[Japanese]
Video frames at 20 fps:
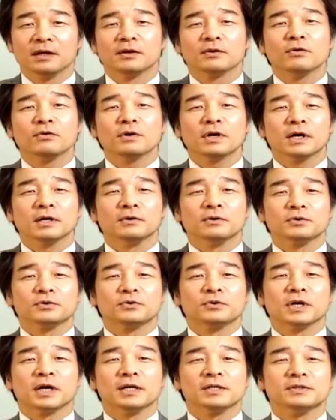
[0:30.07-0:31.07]
今回ご
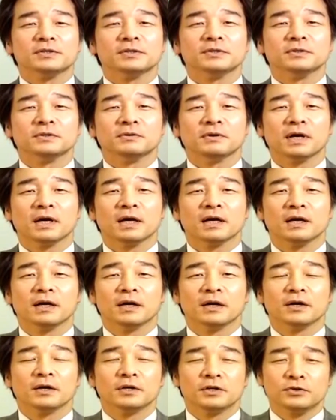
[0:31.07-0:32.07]
紹介するのは
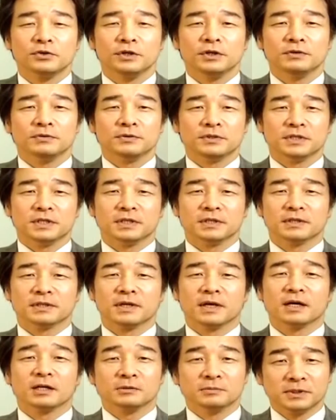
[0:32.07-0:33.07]
キュリー夫人
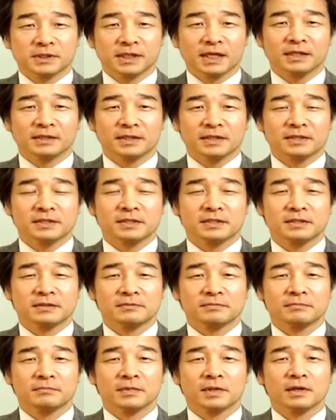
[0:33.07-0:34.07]
博物館です。
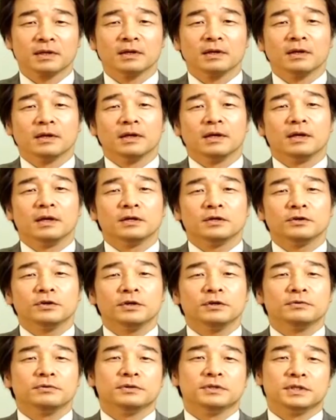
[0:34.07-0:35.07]

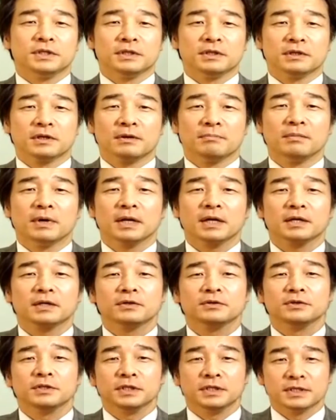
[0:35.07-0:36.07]
キュリー夫人、
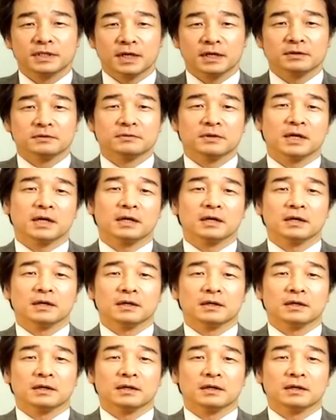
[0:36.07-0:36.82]
マレー・キュリーさんは、